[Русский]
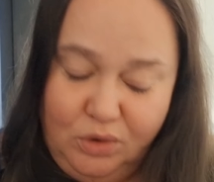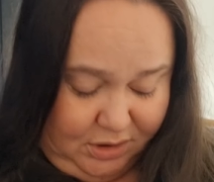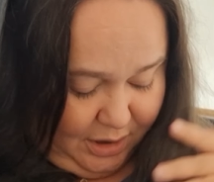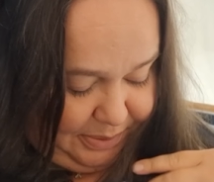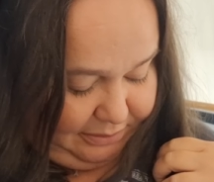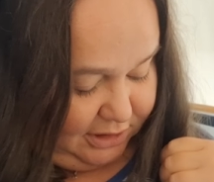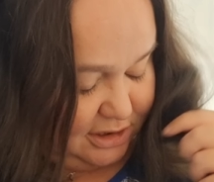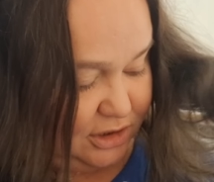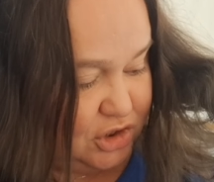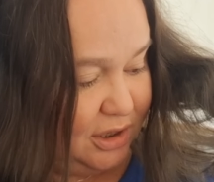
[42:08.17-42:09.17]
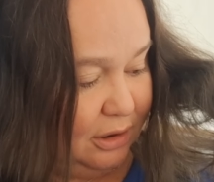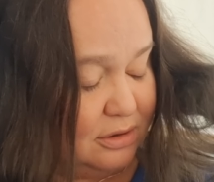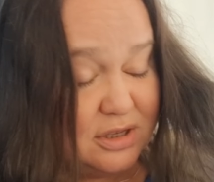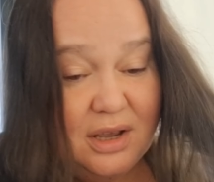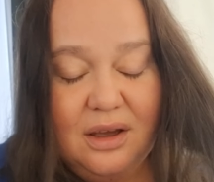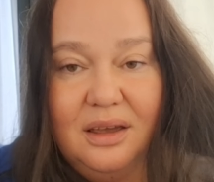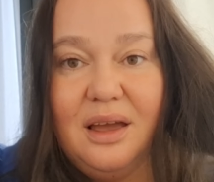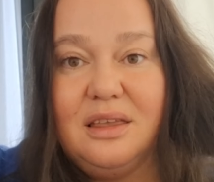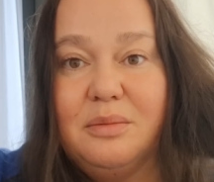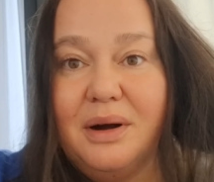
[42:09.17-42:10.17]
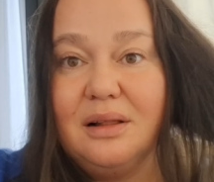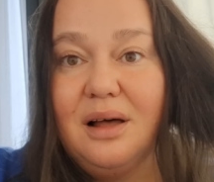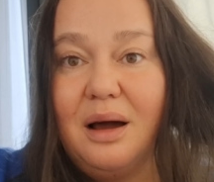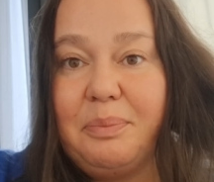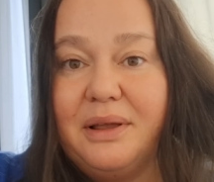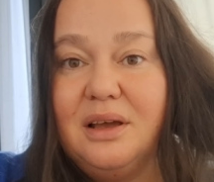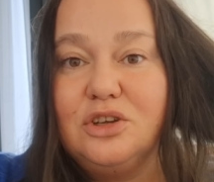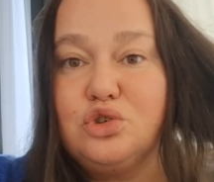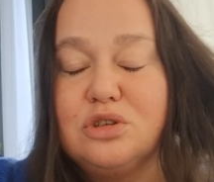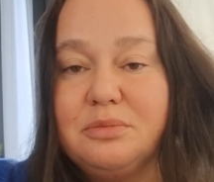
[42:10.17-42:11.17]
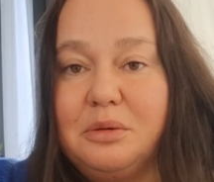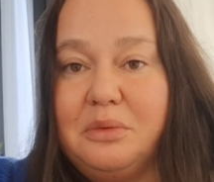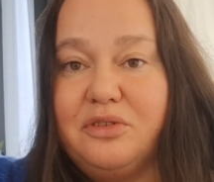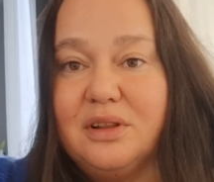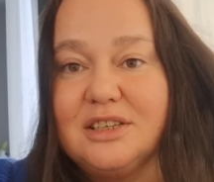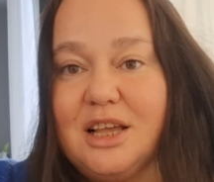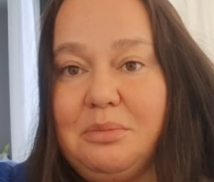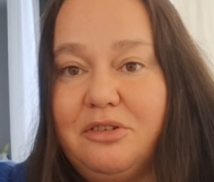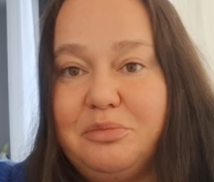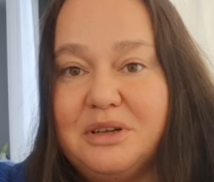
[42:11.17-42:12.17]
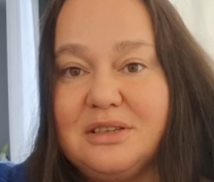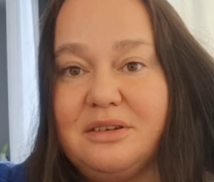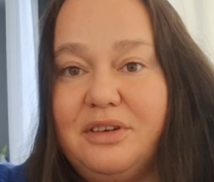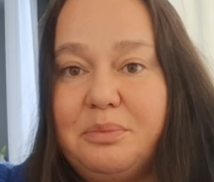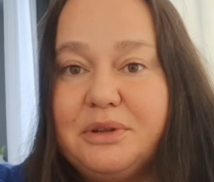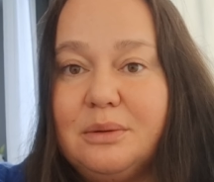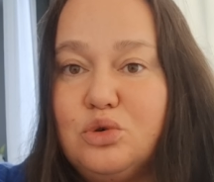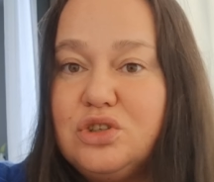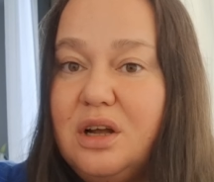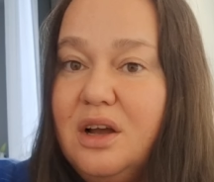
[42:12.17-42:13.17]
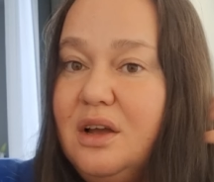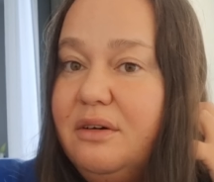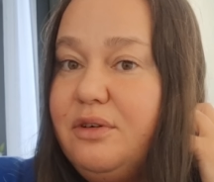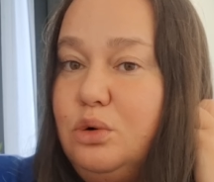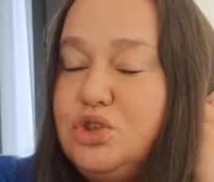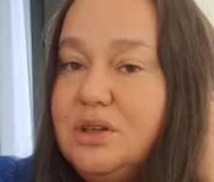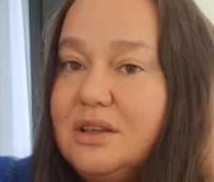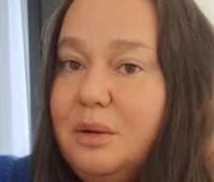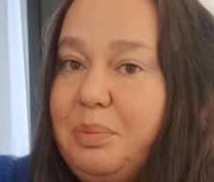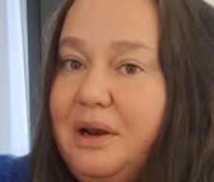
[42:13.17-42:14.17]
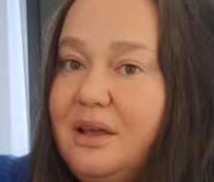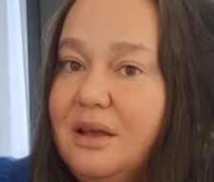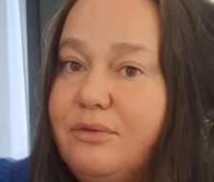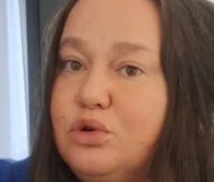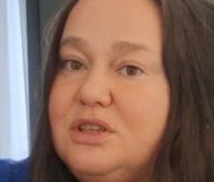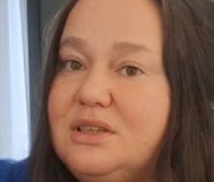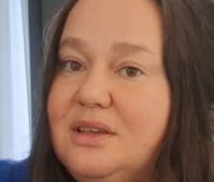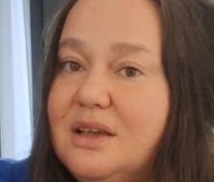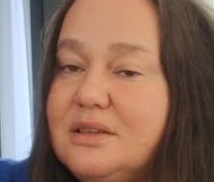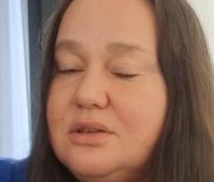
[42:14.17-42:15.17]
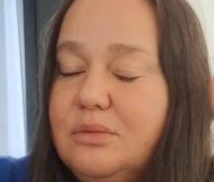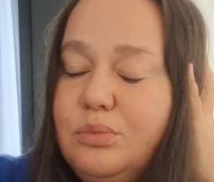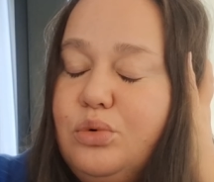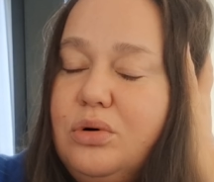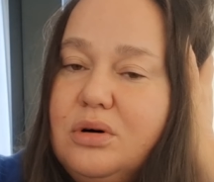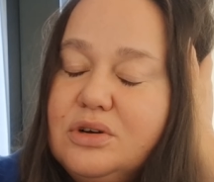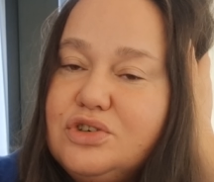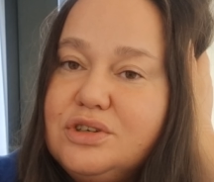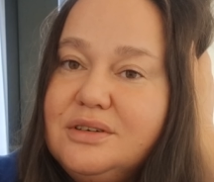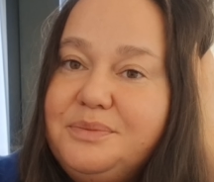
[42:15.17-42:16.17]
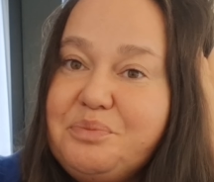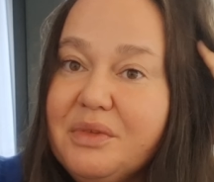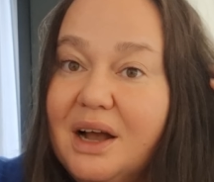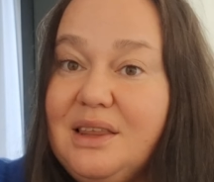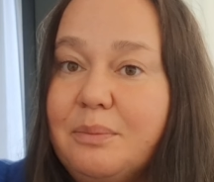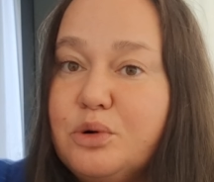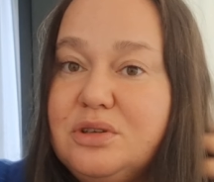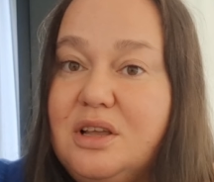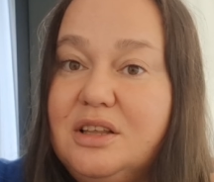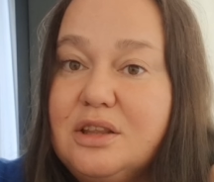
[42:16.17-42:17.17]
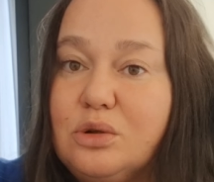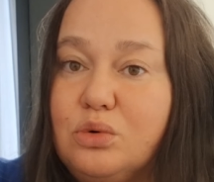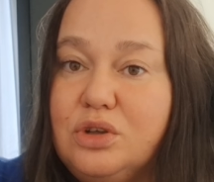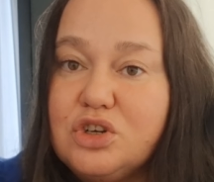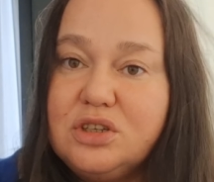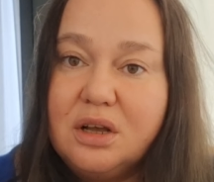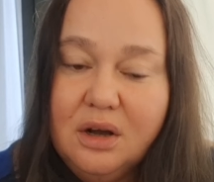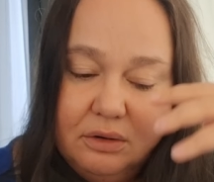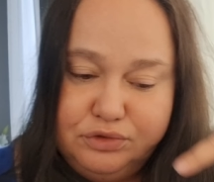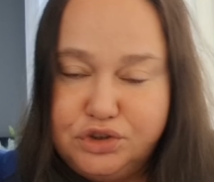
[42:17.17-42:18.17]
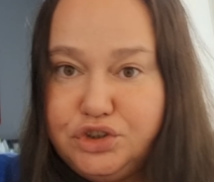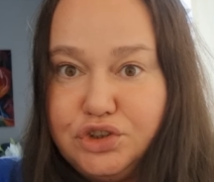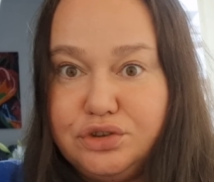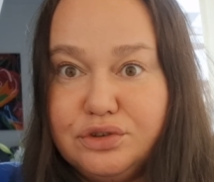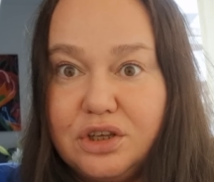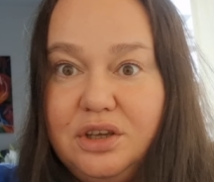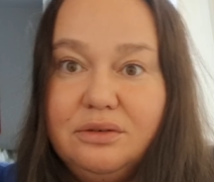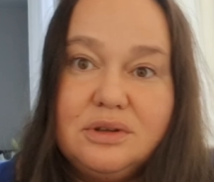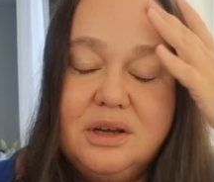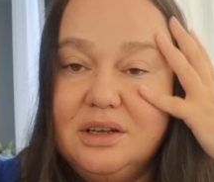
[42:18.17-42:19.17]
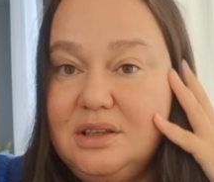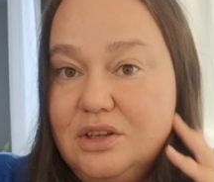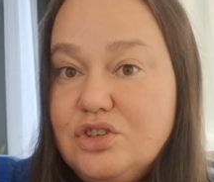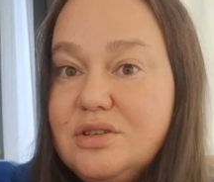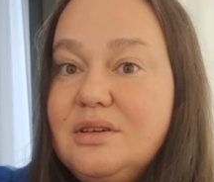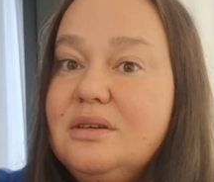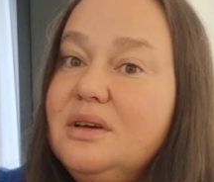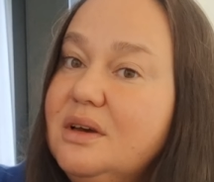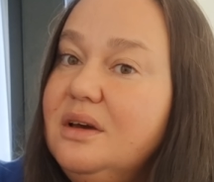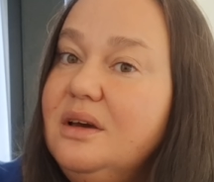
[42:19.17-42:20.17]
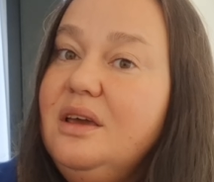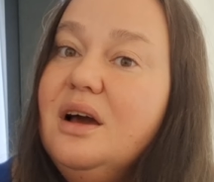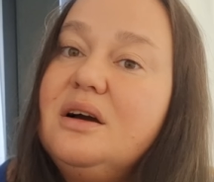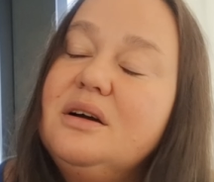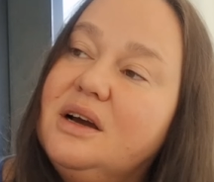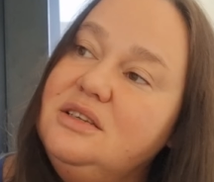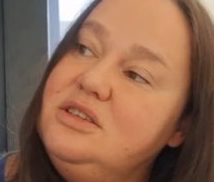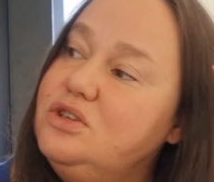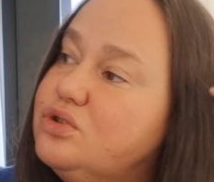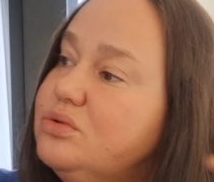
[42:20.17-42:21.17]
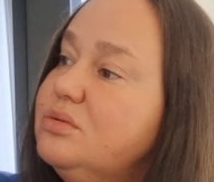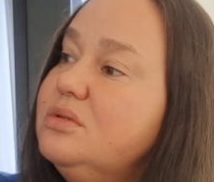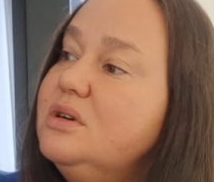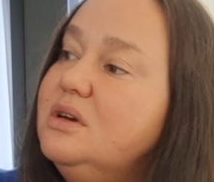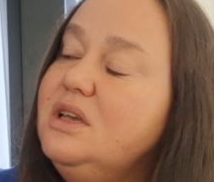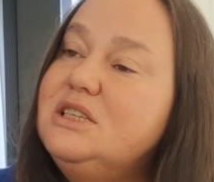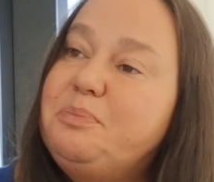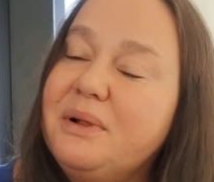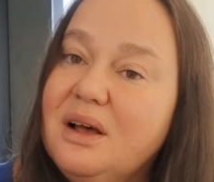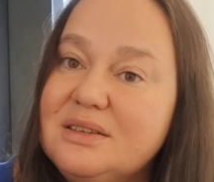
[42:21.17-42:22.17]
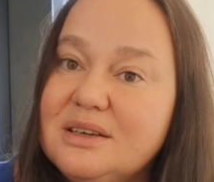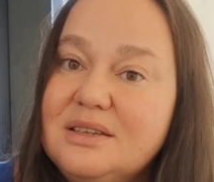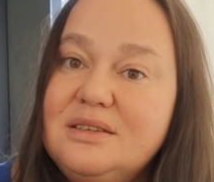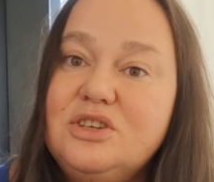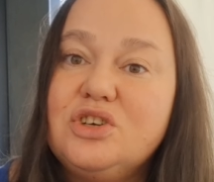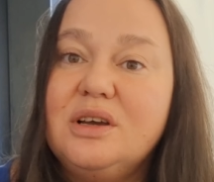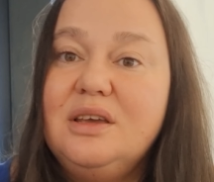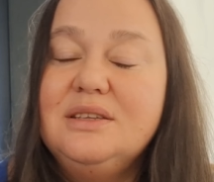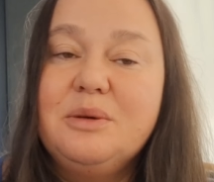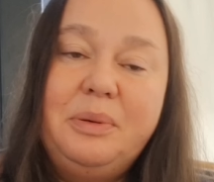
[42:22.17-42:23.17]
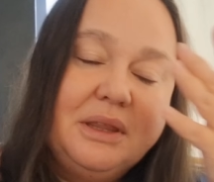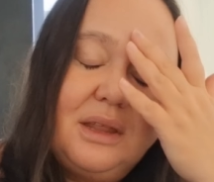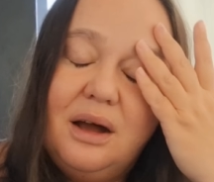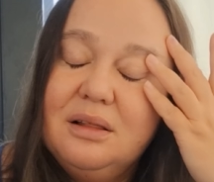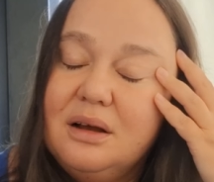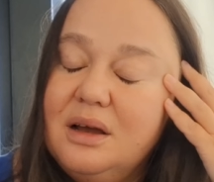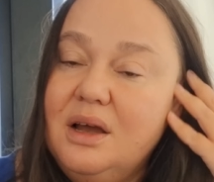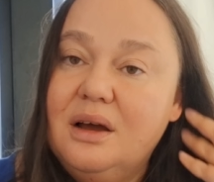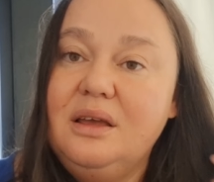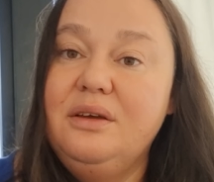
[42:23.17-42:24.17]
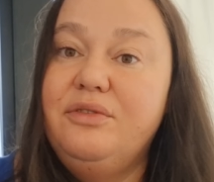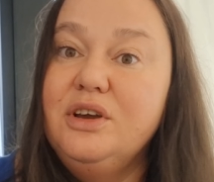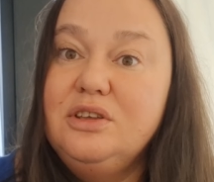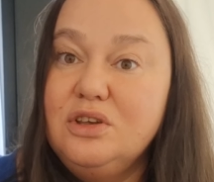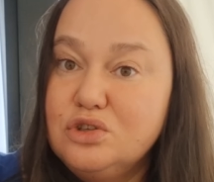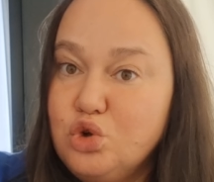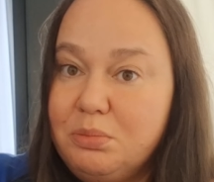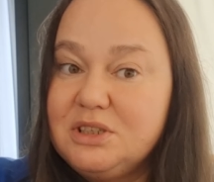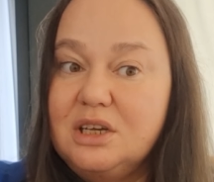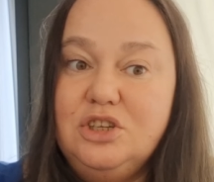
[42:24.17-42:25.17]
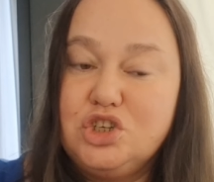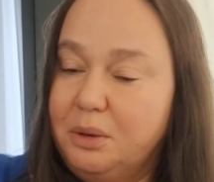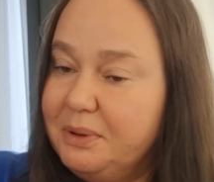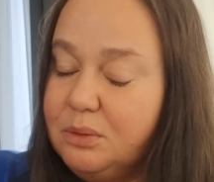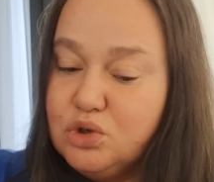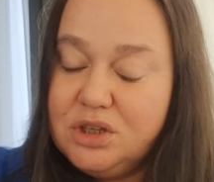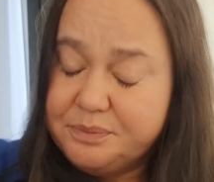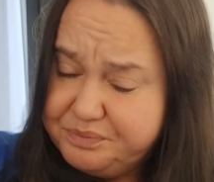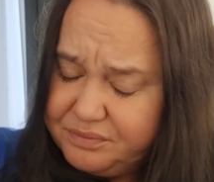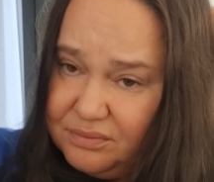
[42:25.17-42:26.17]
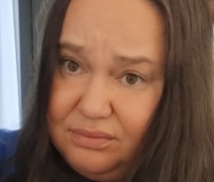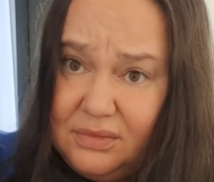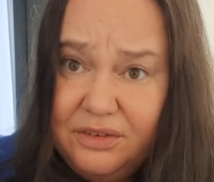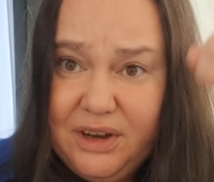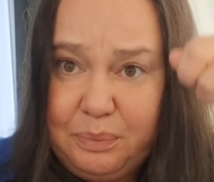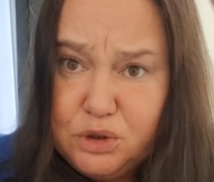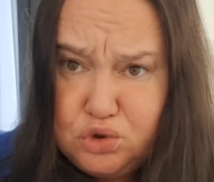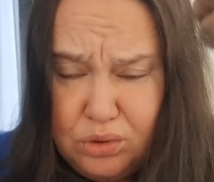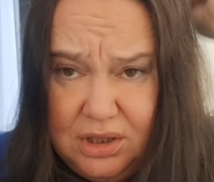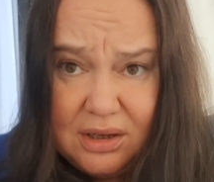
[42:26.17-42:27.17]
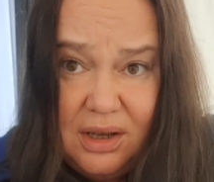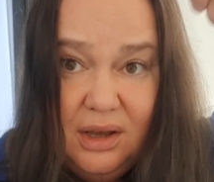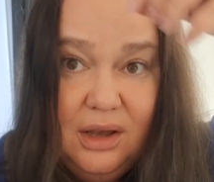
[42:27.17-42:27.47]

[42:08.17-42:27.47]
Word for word: Я прям наслаждаюсь. Я не могла понять, что с моими волосами в Москве, потому что включено отопление. Вот здесь. Боже. А там просто не дотронешься. Фу, вот такие вот электрические. Я косичку. И спала с косичкой, и заплетала, и выйти из дома с косичкой, потому что в капюшоне.